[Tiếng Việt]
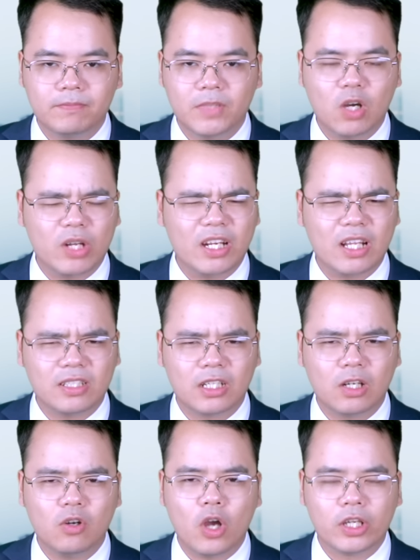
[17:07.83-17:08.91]
Điều này đặt ra
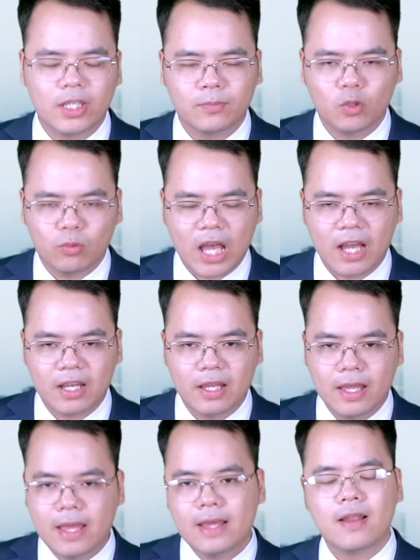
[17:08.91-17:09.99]
câu hỏi nghiêm túc là
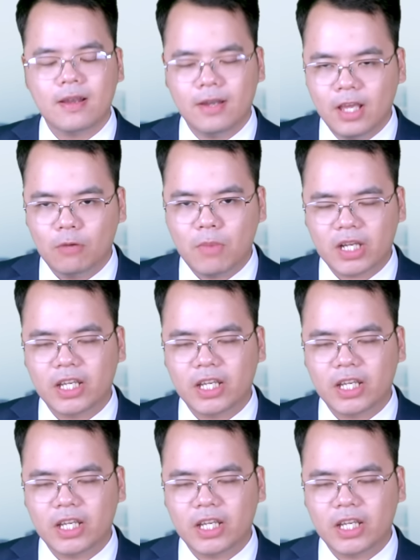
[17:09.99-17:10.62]
liệu Bắc